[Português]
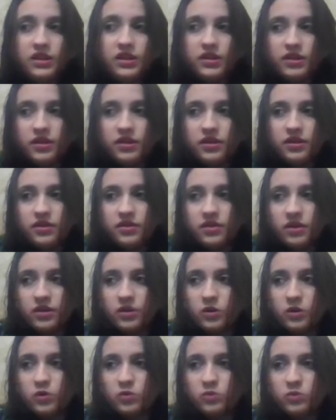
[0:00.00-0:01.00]

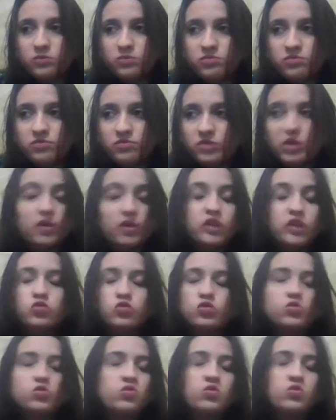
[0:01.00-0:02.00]
Então, não acho
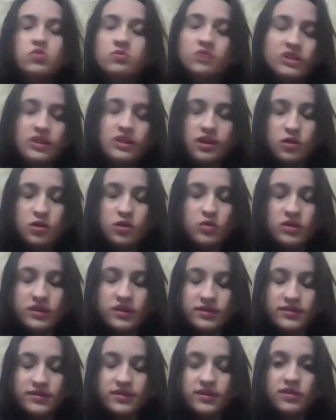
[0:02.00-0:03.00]
justo o que está
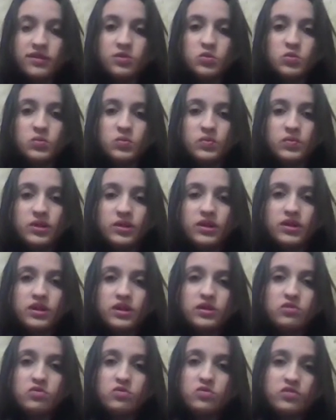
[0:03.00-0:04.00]
acontecendo.
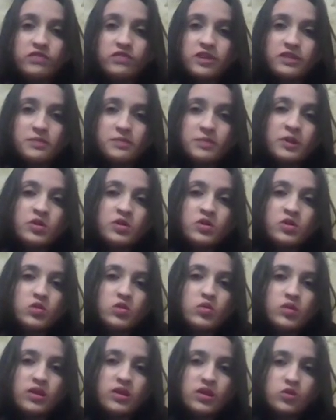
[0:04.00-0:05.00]
Se eu tivesse perdido
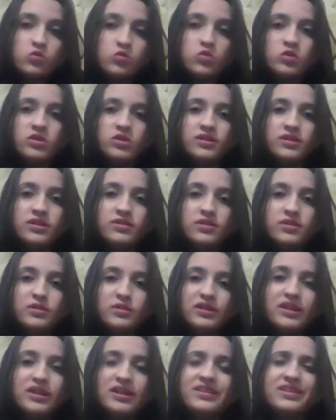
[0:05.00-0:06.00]
nas urnas, eu
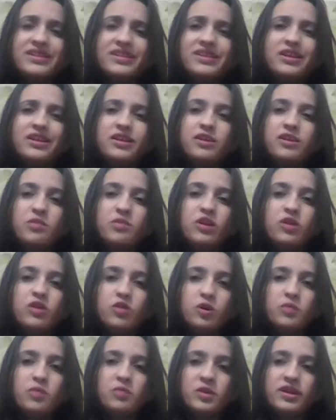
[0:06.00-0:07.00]
até aceitaria
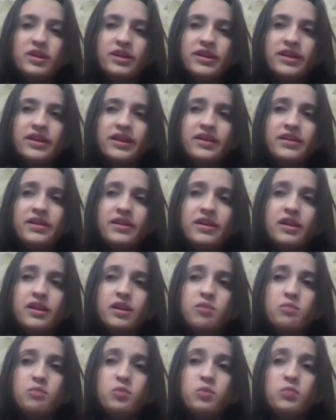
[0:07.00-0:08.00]
melhor, porque daí é a
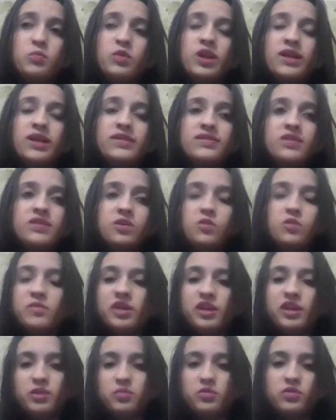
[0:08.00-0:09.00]
população me
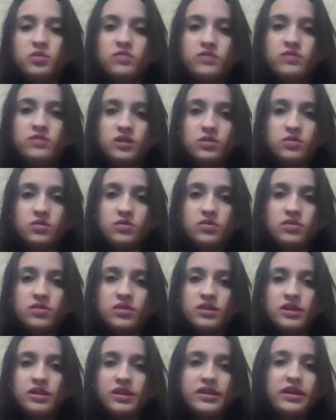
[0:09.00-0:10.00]
reprovando.
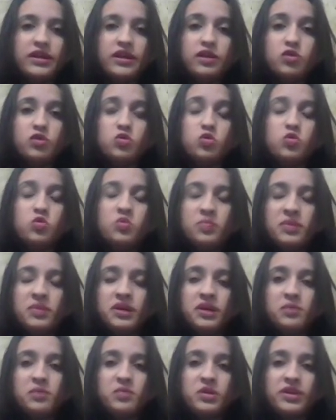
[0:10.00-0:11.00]
E aí tudo
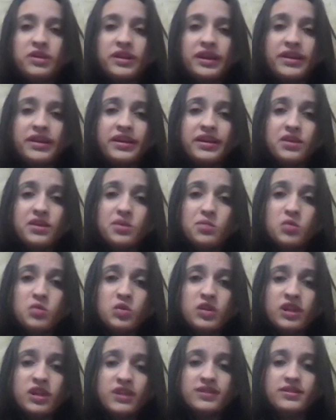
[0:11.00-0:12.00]
bem, porque aí é
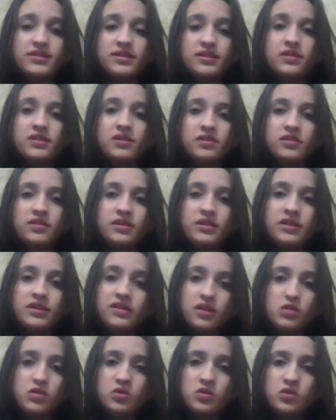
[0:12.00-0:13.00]
democracia, e é
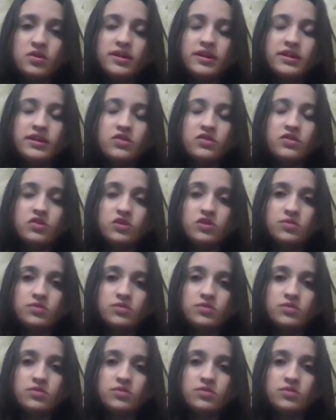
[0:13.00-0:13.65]
nisso que eu acredito.